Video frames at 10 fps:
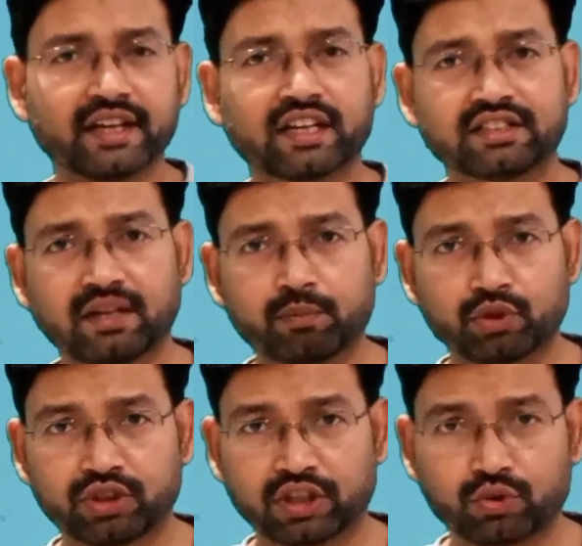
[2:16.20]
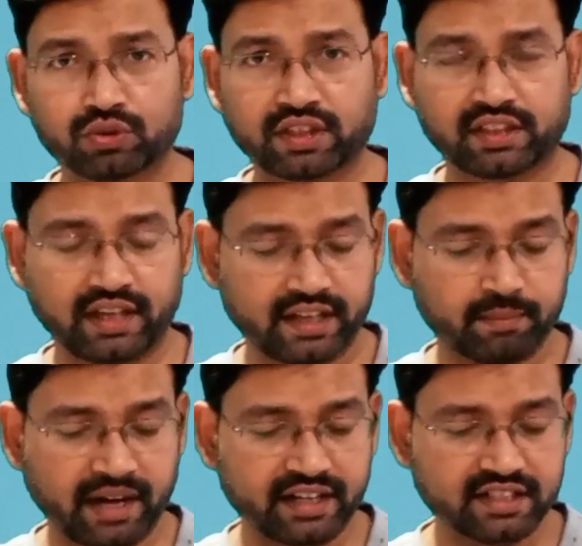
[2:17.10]
एक अच्छा प्रोजेक्ट हो सकता है
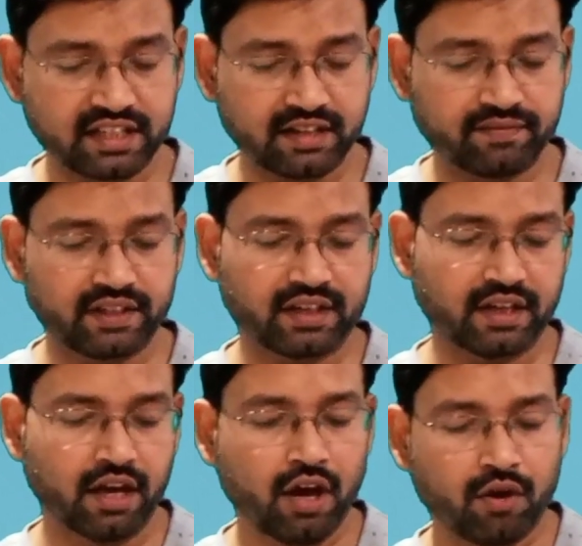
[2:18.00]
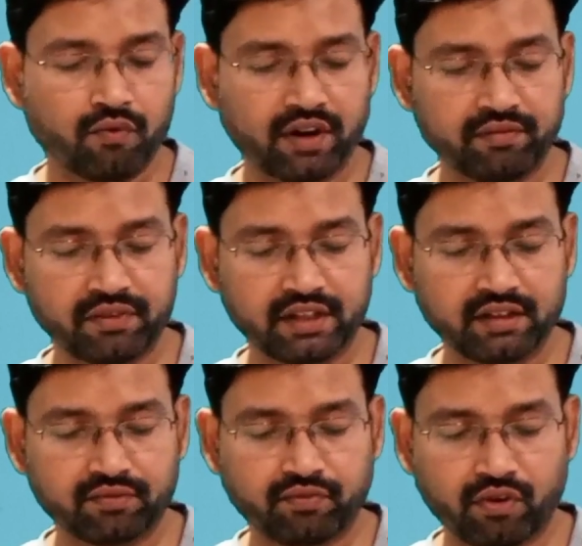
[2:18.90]
बाइनेंस एन के वन
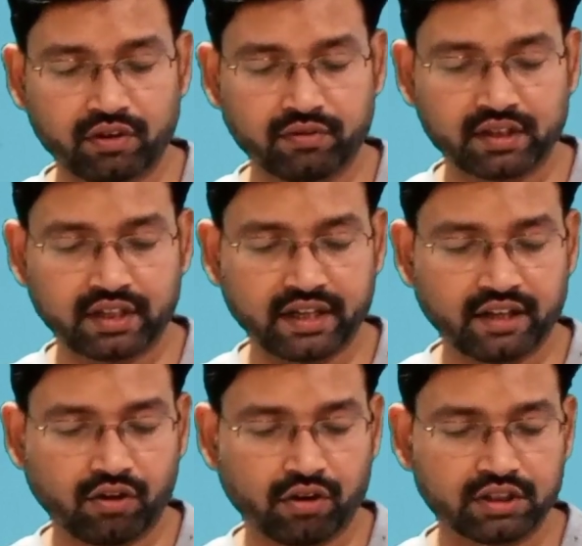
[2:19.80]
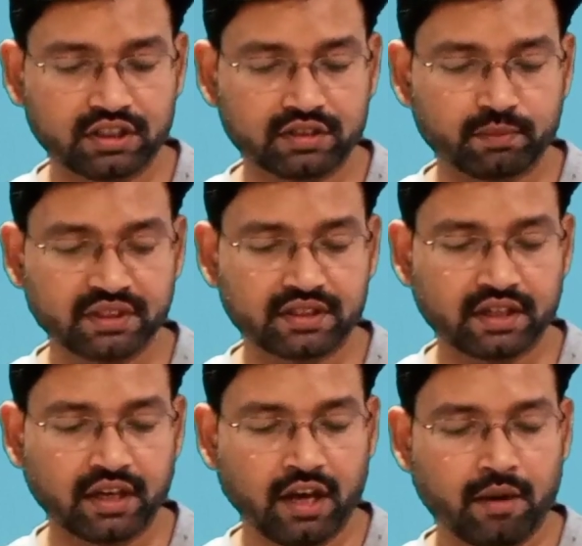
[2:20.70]
मिलियन फॉलोअर हैं और जिसमें
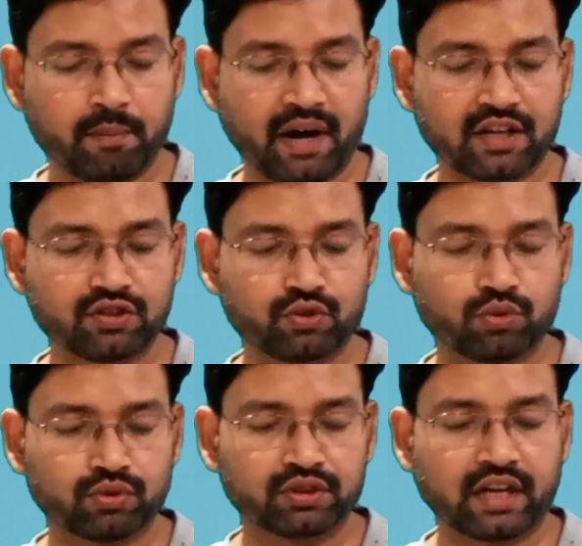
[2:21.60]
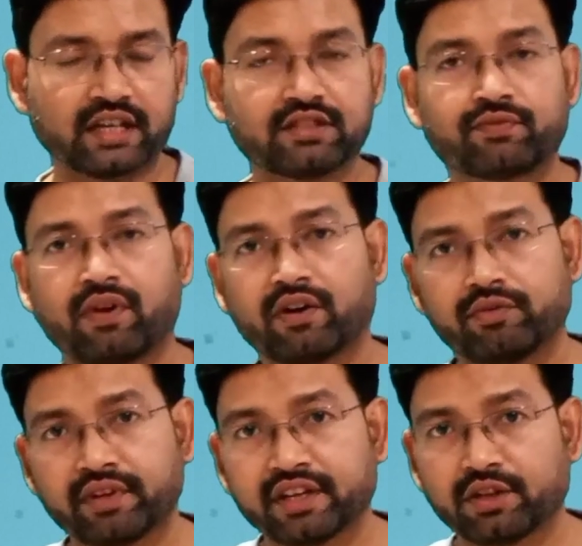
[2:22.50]
से पाँच
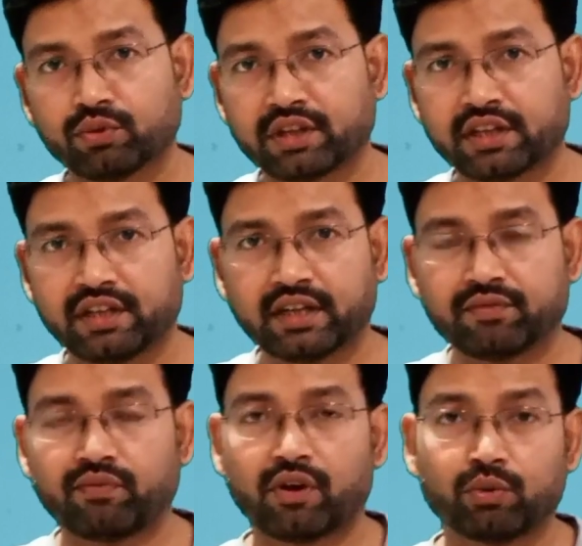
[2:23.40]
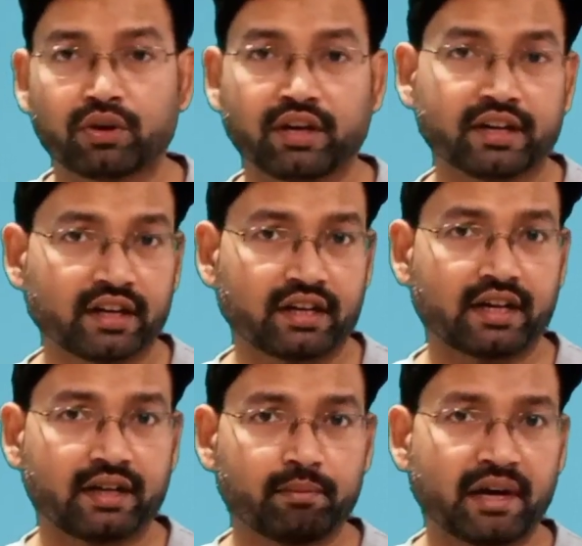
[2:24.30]
फॉलोइंग इन्होंने की है फॉलो कर रखा
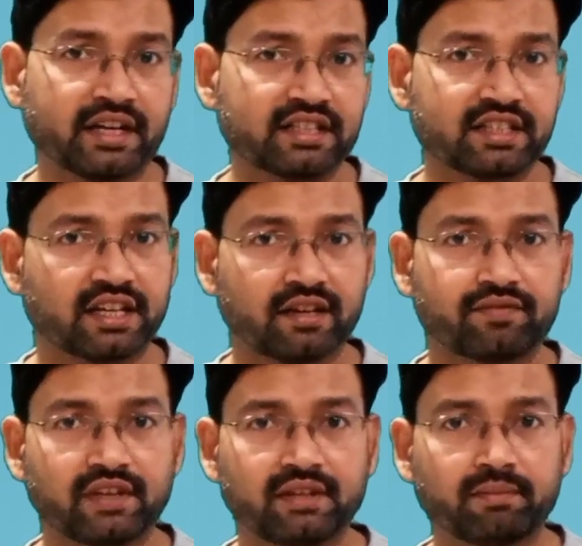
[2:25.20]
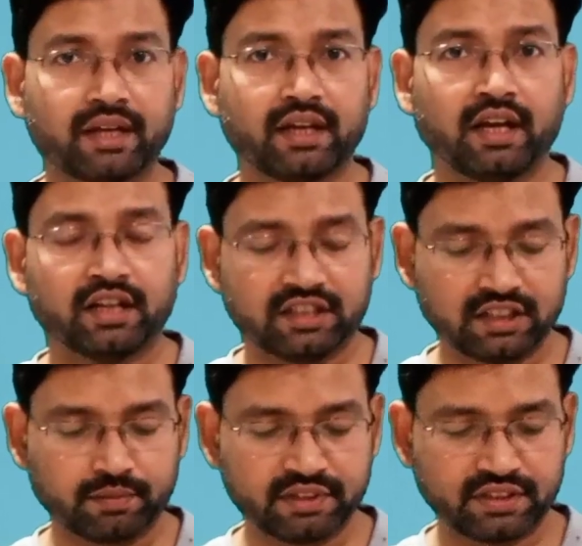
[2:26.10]
है बाइनेंस एन में
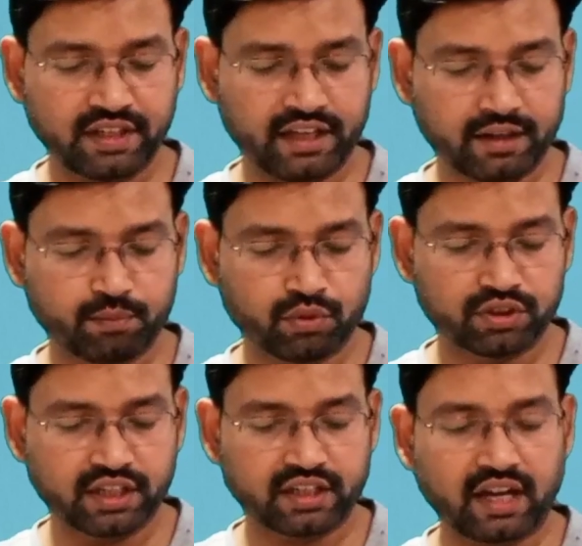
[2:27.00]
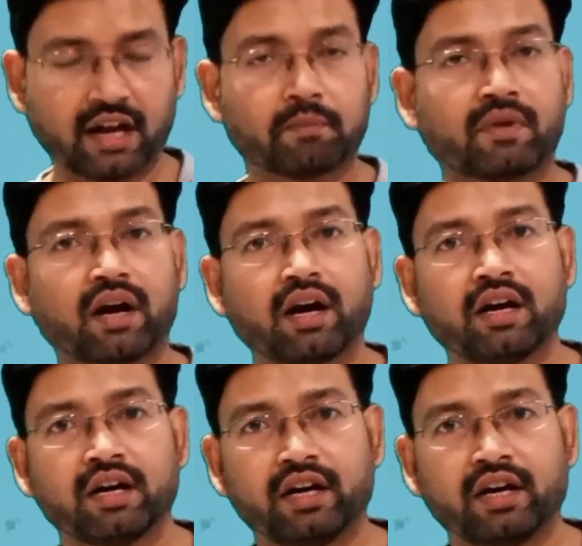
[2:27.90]
जिसमें से एक प्रोजेक्ट आपका